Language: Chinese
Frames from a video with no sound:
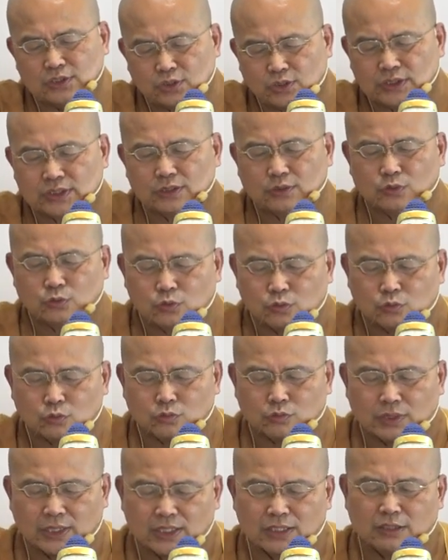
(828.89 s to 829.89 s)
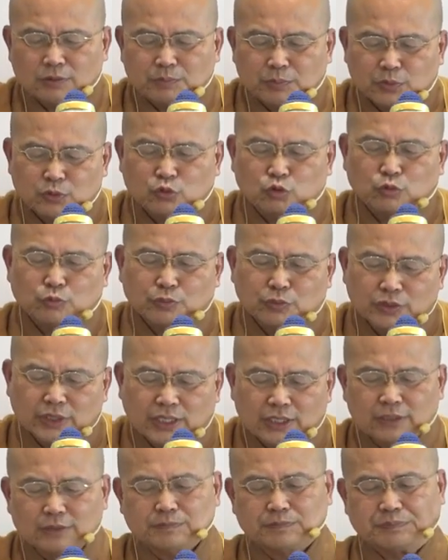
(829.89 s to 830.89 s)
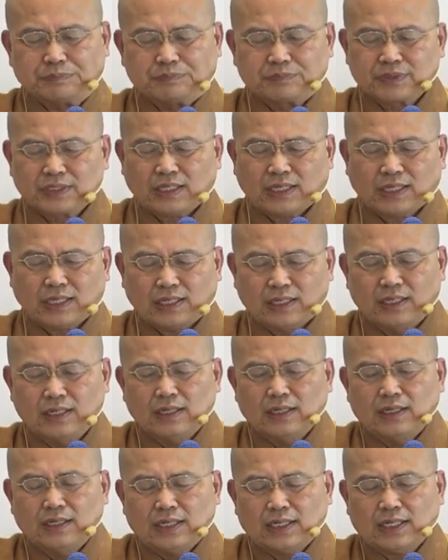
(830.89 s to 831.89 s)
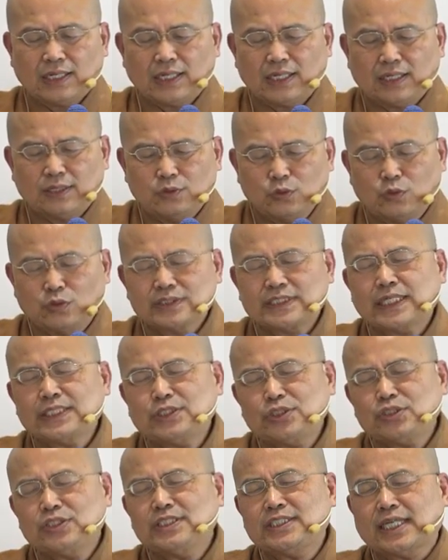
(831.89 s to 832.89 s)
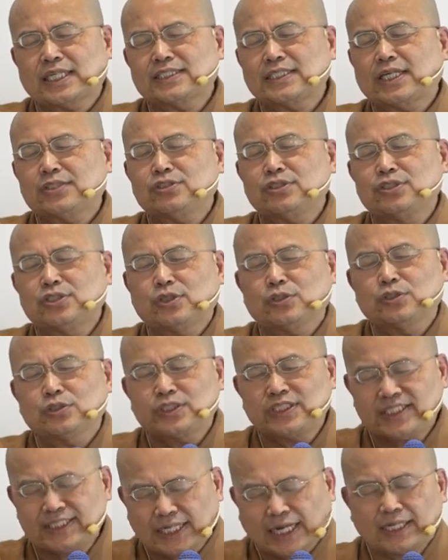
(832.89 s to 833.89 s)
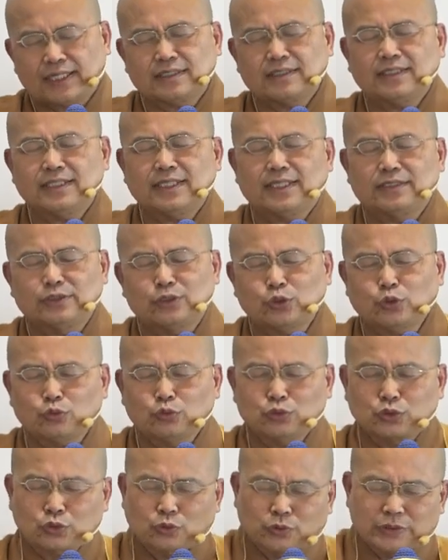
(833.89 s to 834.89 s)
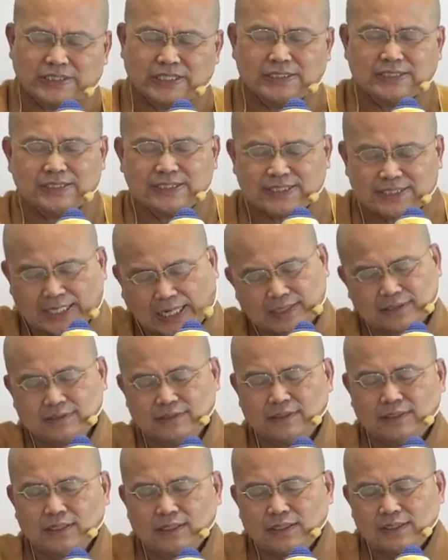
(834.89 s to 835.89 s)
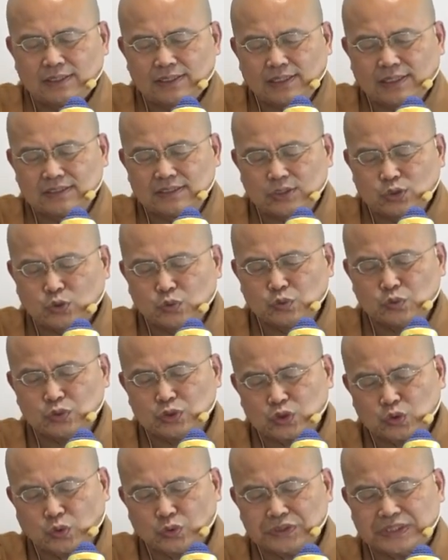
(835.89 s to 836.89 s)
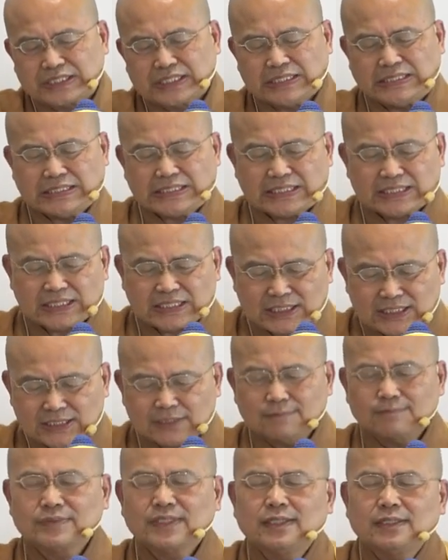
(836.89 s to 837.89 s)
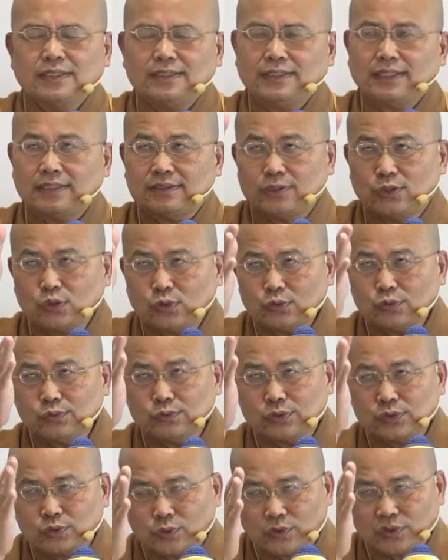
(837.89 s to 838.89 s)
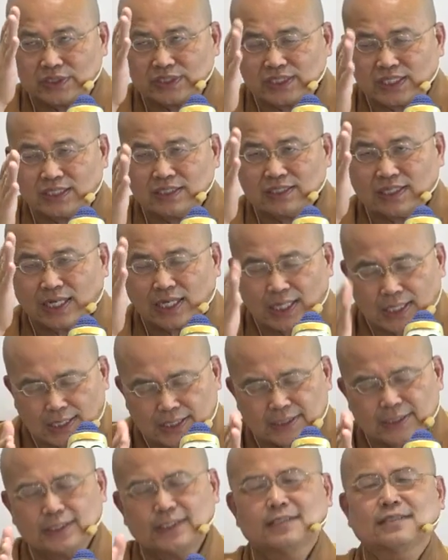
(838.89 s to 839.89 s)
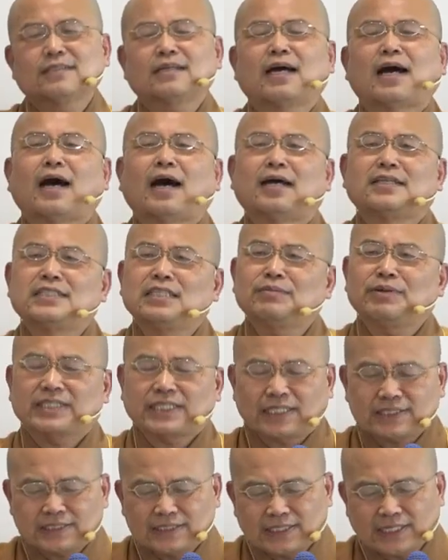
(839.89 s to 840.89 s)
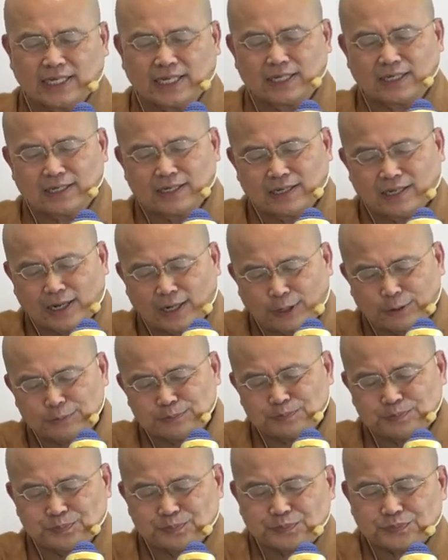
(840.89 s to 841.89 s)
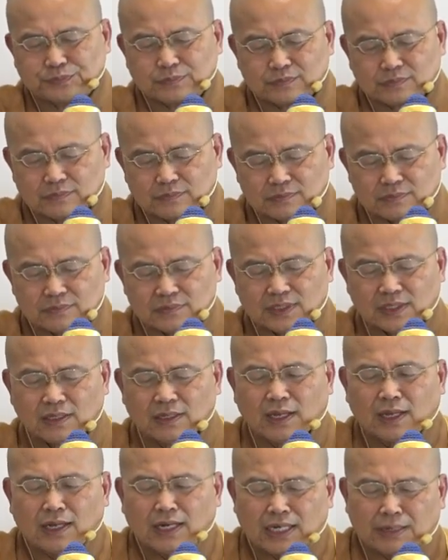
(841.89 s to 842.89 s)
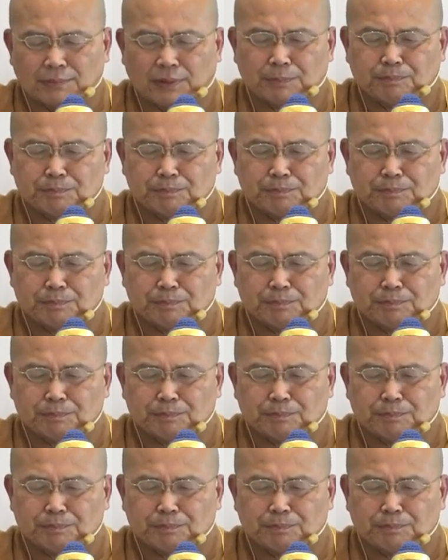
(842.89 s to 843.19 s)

就是苦乐不苦不乐啊！那如果再继续讲下去，就有想、眼处所生想、眼处所生思、眼处所生爱啊，基本上是这样。好，那么